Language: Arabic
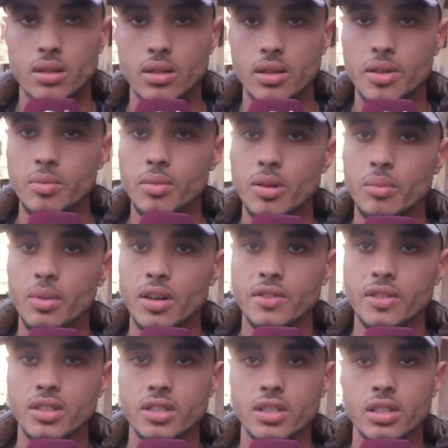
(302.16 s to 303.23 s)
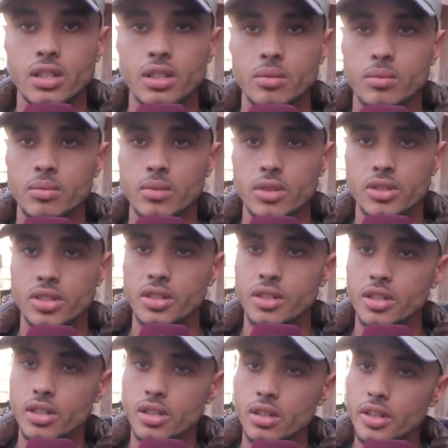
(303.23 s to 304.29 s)
الاسباب أه، ما عرفناش قال لك
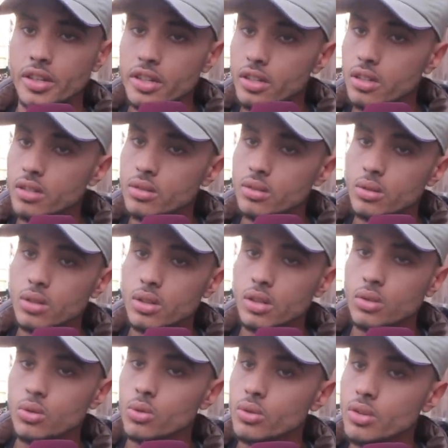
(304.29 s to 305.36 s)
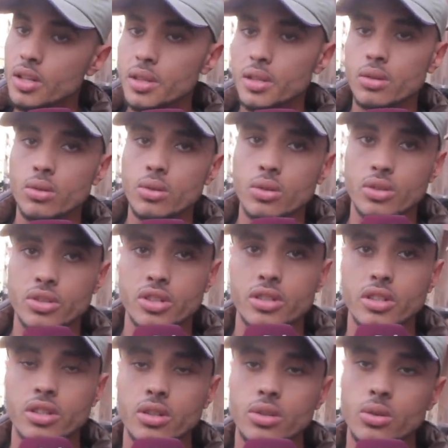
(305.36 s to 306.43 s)
الجد ديال هي كتقول لك والناس كيقولوا لك
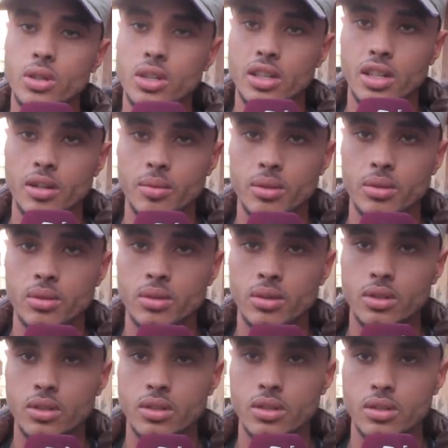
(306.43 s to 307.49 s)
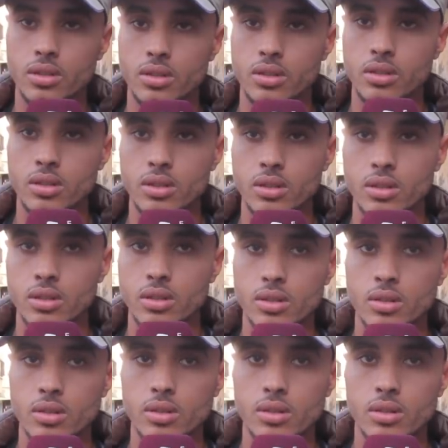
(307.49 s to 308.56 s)
الجد ديالو هو اللي كيربط بيع الجد ديالو
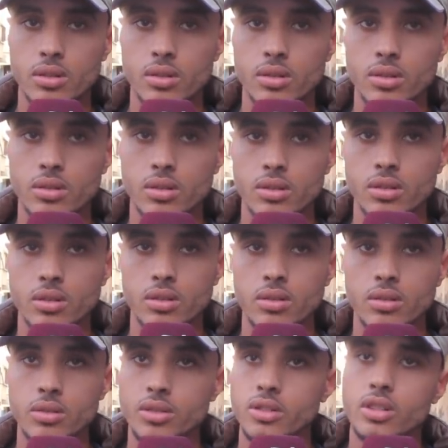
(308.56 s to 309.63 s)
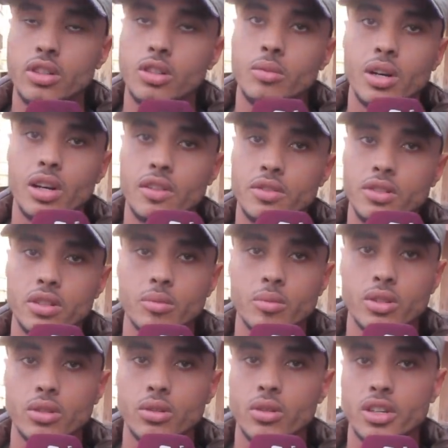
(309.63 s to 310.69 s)
أه، الجد ديالو ما عرفش على
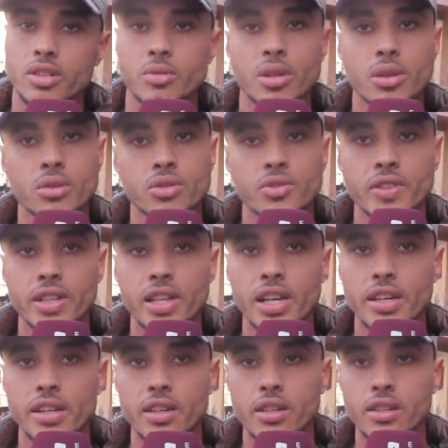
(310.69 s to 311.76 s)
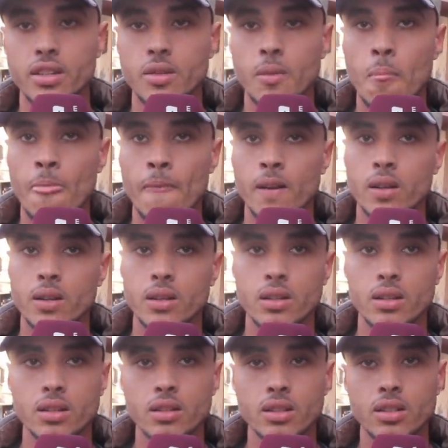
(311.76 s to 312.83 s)
ما ظن حيت ما كنتكونش في هذه الحياه هذه قال
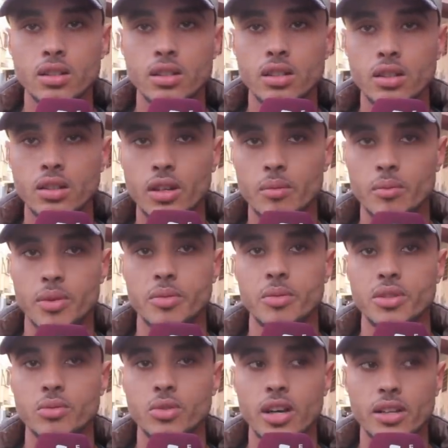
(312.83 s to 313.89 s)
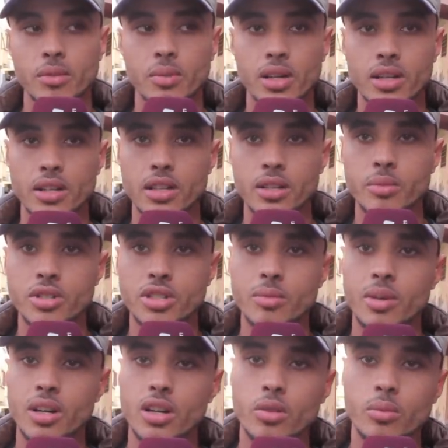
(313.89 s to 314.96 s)
لك أه، ما سمعتش مع واحد المره قال لك ماشي
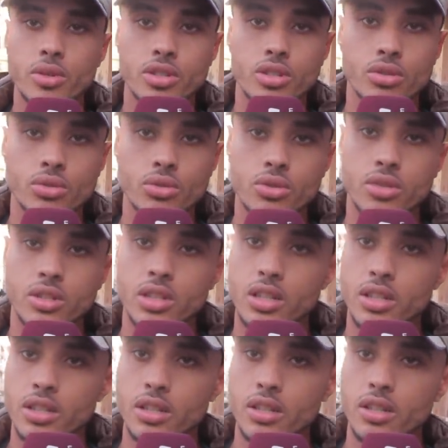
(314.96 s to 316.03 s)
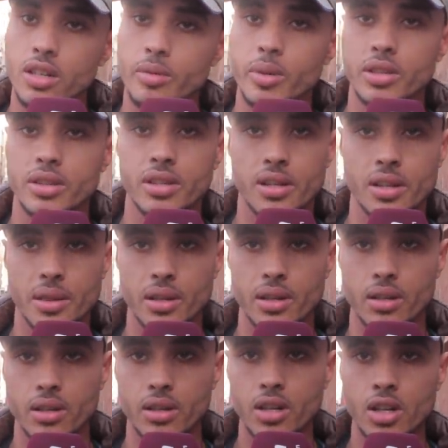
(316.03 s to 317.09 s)
مره وماشي جوج اللي ربط الدري الصغير